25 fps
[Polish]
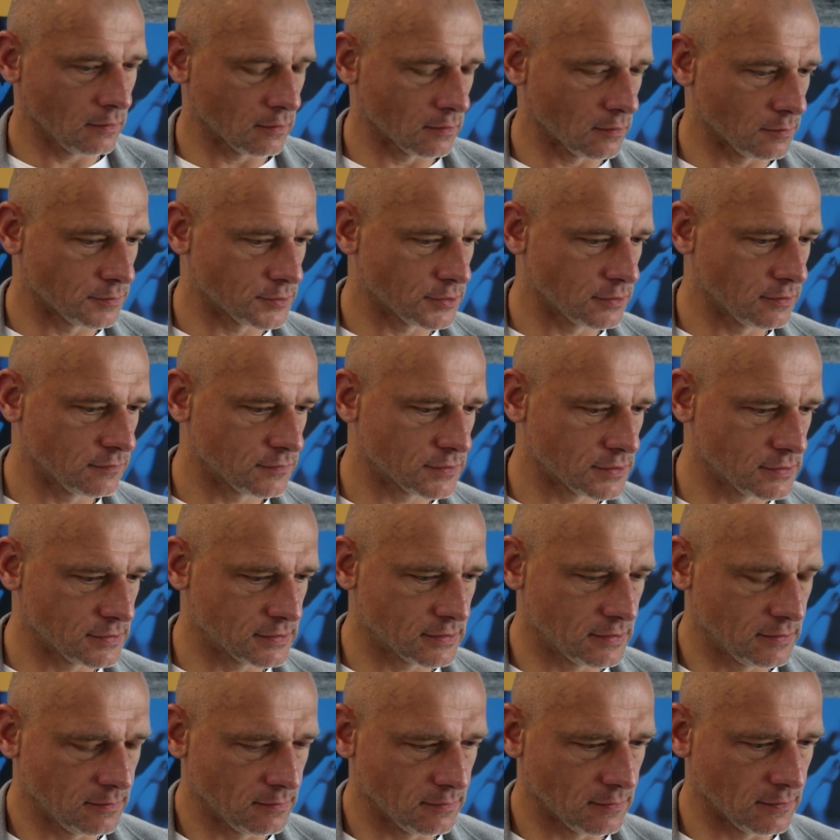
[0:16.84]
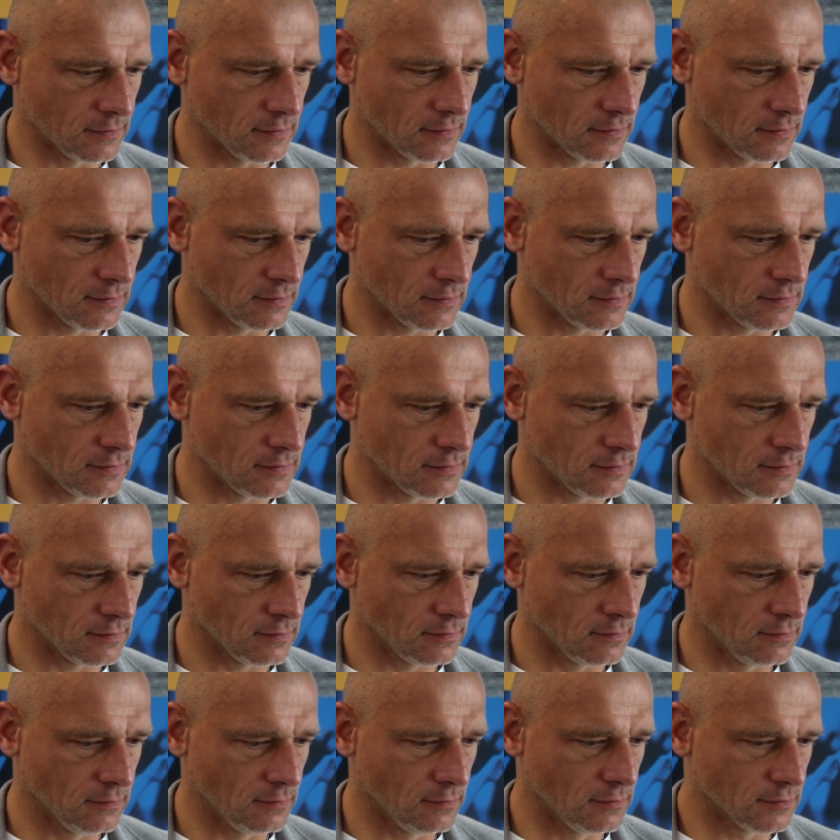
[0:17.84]
no przede wszystkim e,
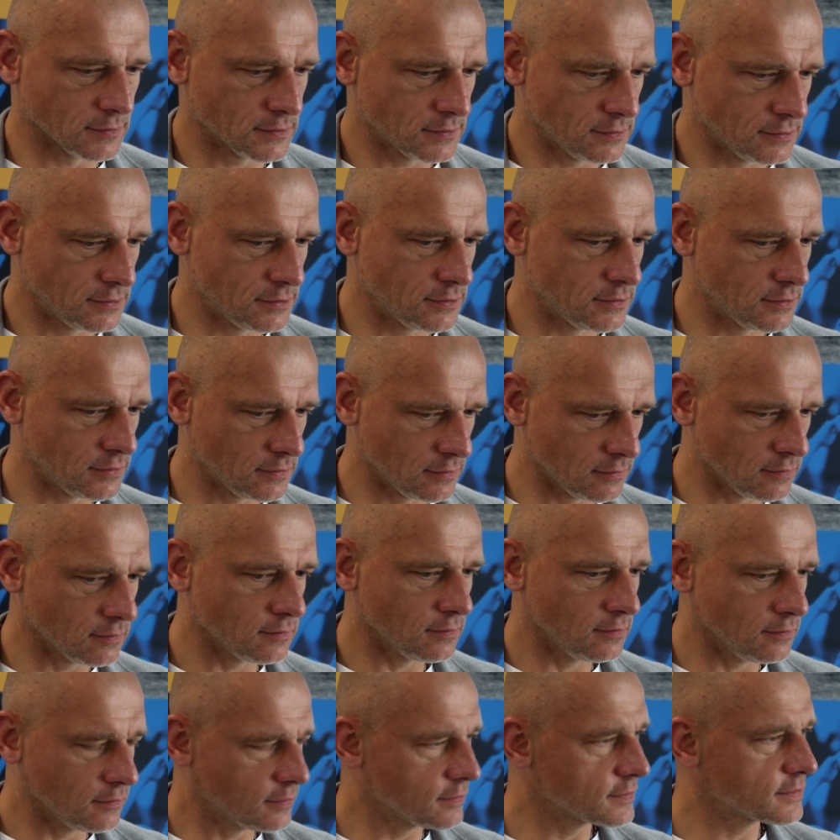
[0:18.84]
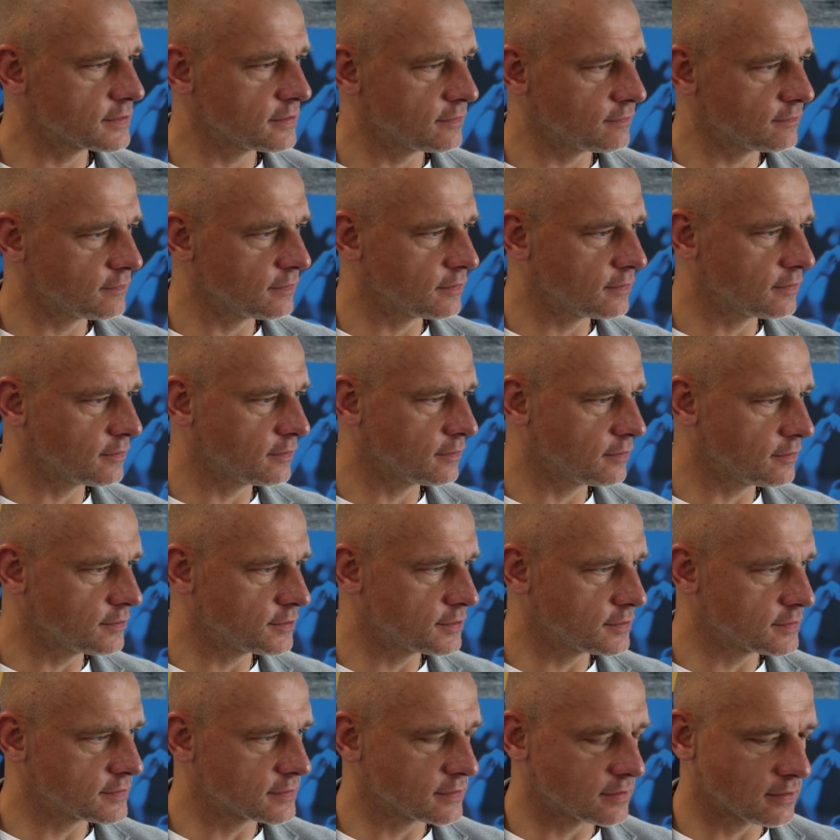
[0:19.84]
dosyć intensywny
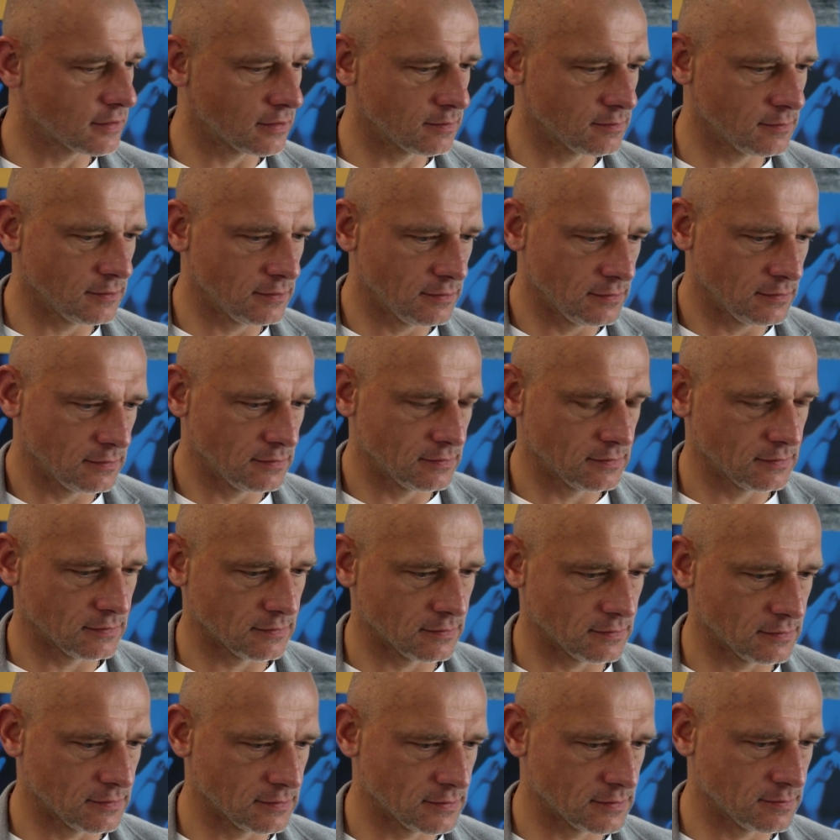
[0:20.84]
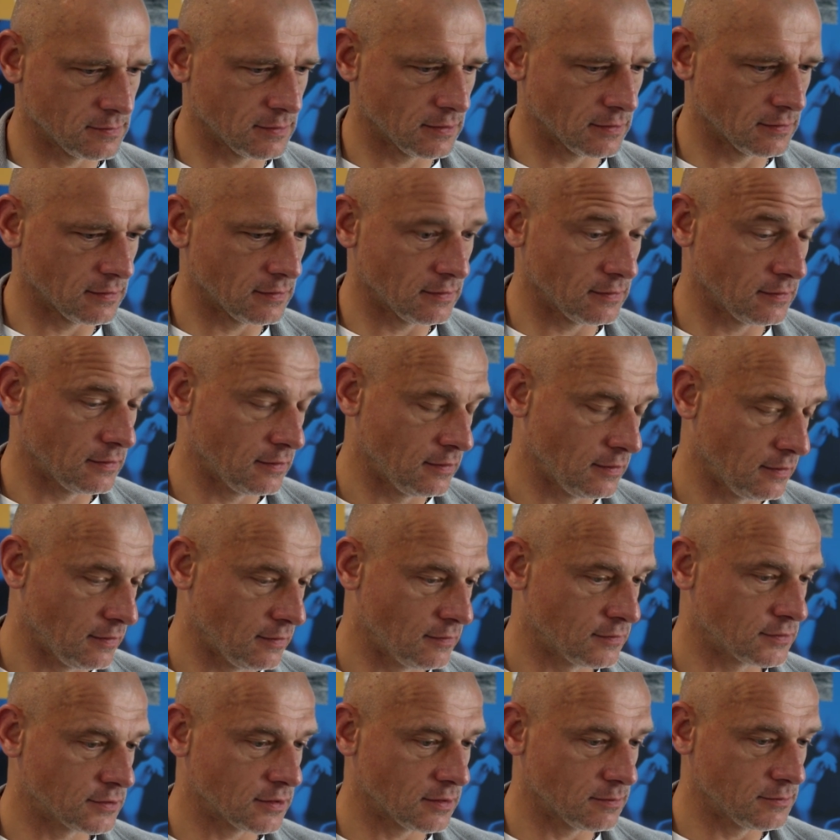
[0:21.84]
tydzień z nami, e, zmiany
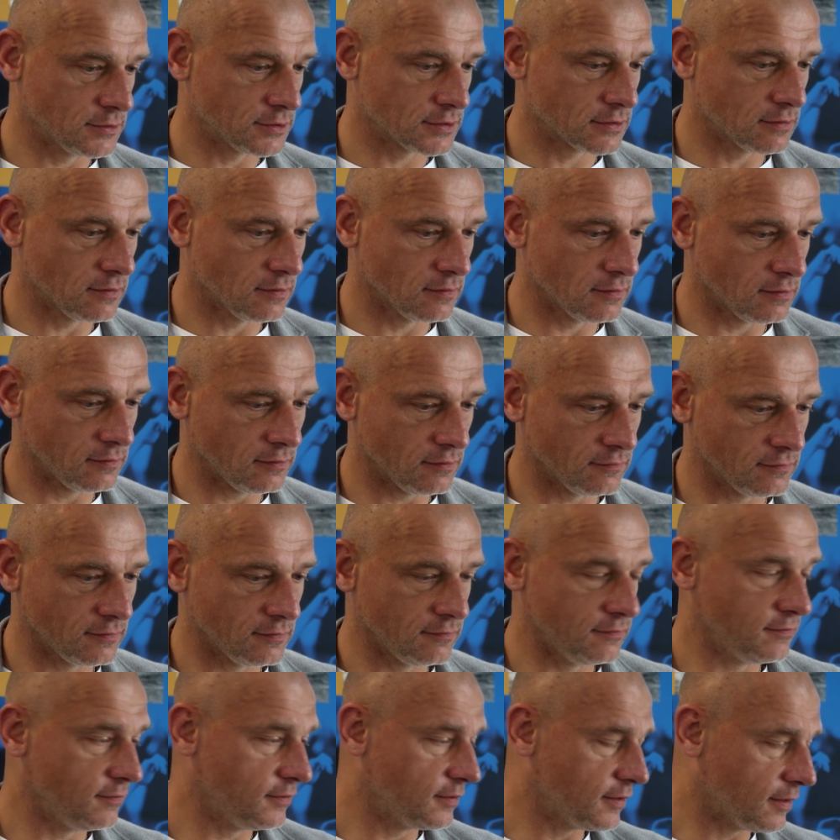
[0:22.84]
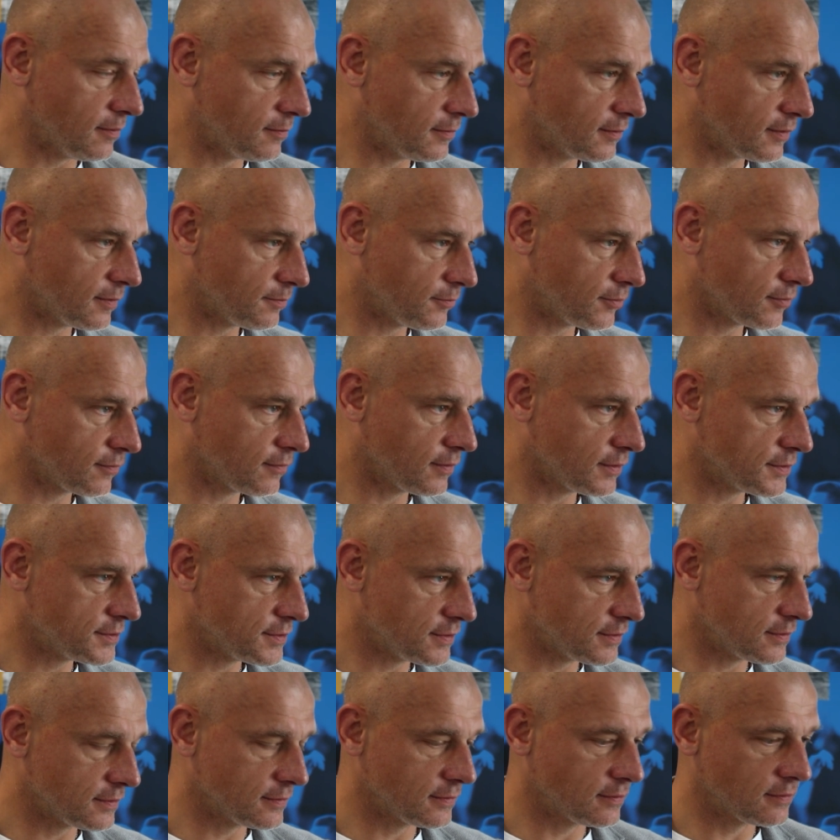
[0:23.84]
w sztabie szkoleniowym. Witamy na
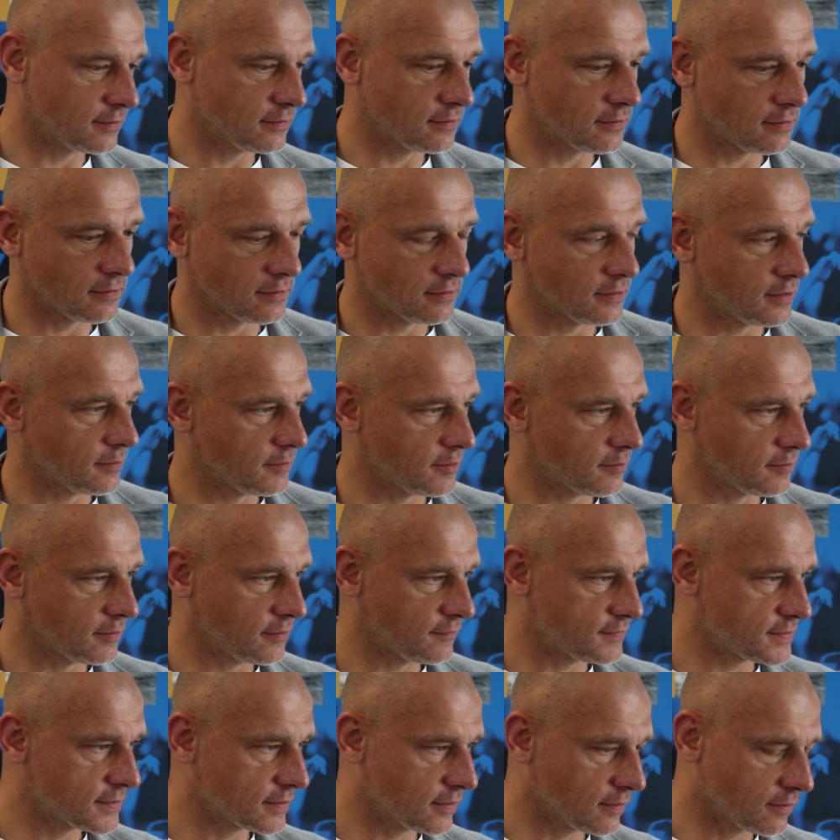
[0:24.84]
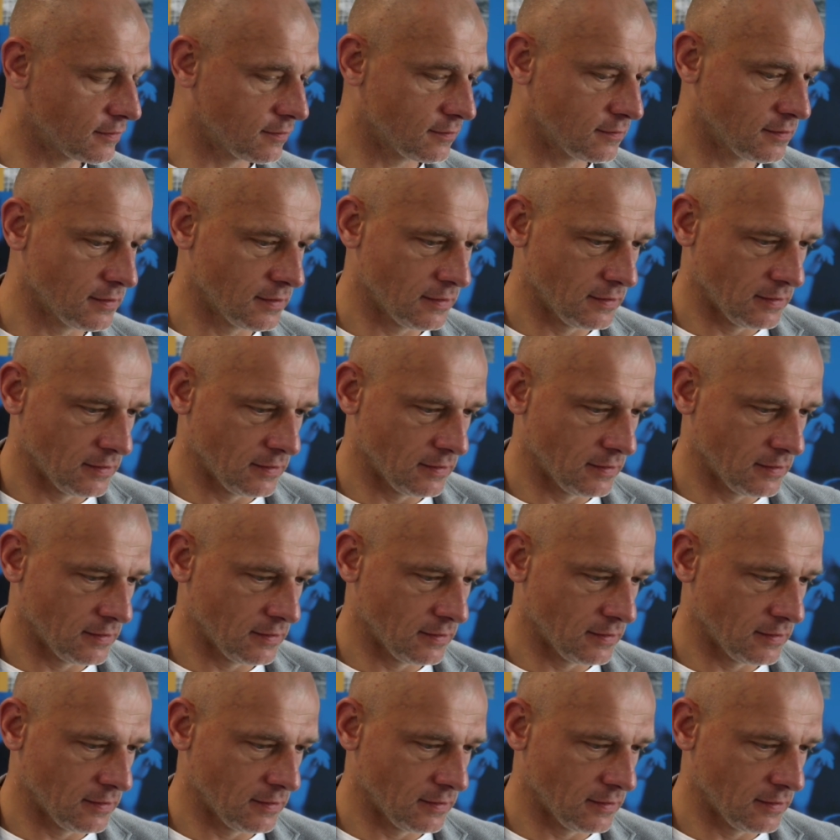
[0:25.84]
pokładzie trenera Adama Majewskiego